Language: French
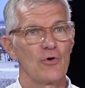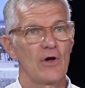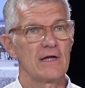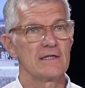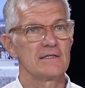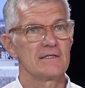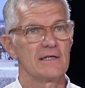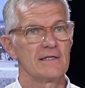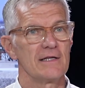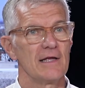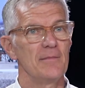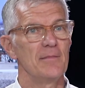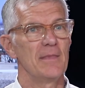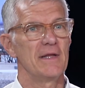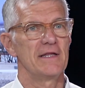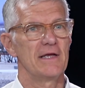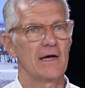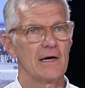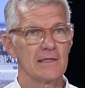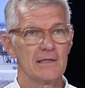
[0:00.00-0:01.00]
Buren, c'était
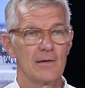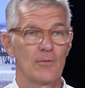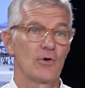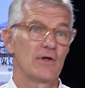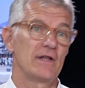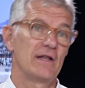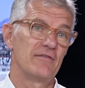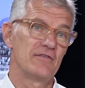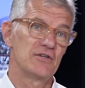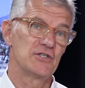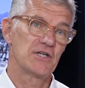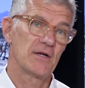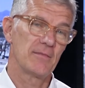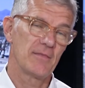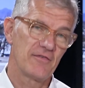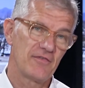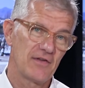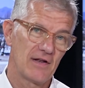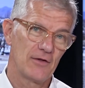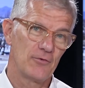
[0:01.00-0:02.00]
immédiat. D'abord, il n'avait
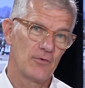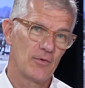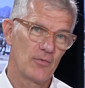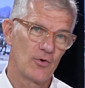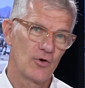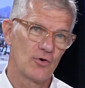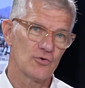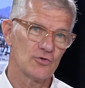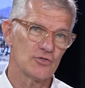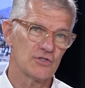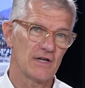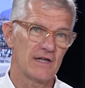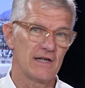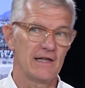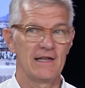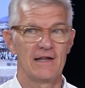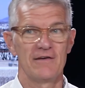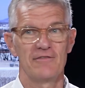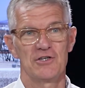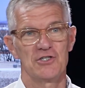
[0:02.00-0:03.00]
jamais fait la nuit blanche,
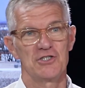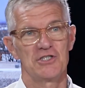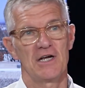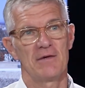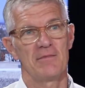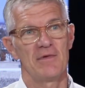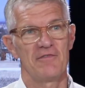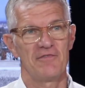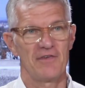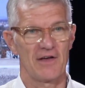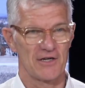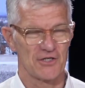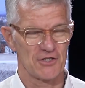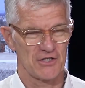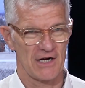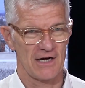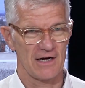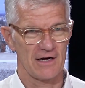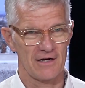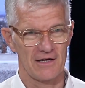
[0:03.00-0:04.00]
il n'avait jamais fait un
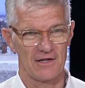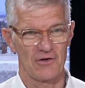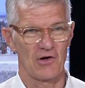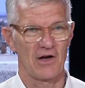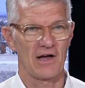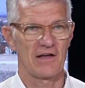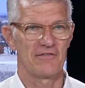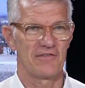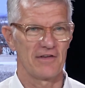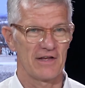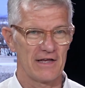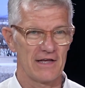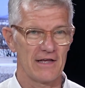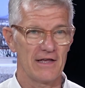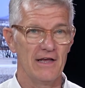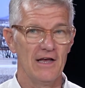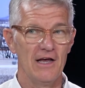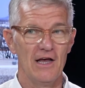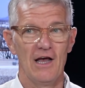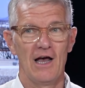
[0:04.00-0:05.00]
char, il en
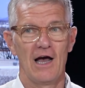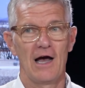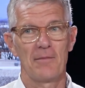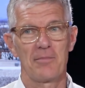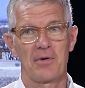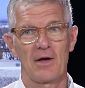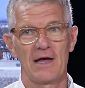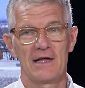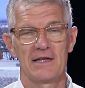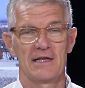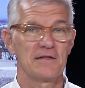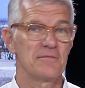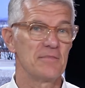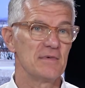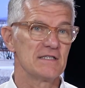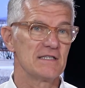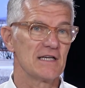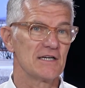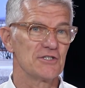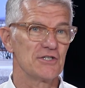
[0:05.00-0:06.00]
rêvait. Après, Net
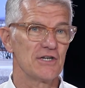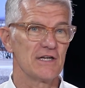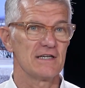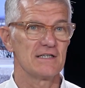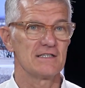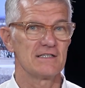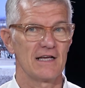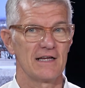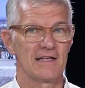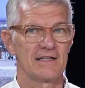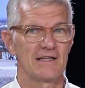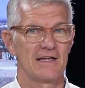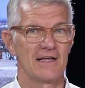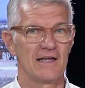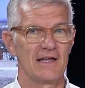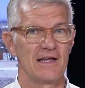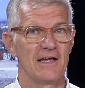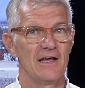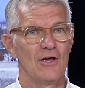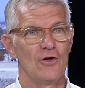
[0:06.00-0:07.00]
Messager, ça a
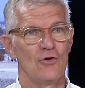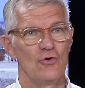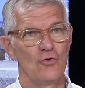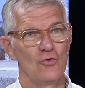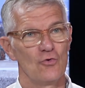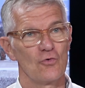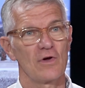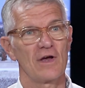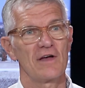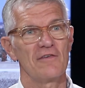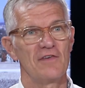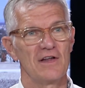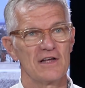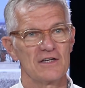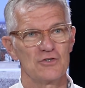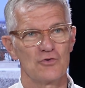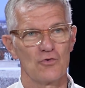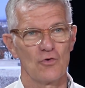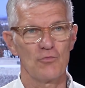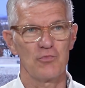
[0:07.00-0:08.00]
été une longue
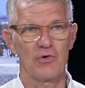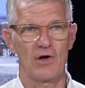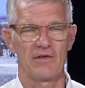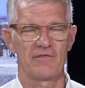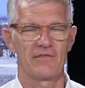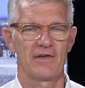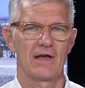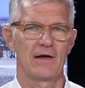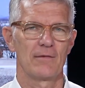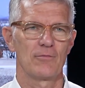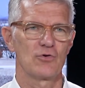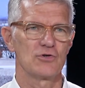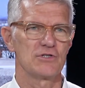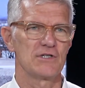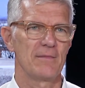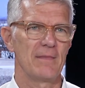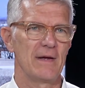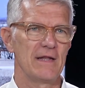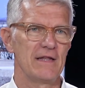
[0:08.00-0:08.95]
réflexion pour arriver à un projet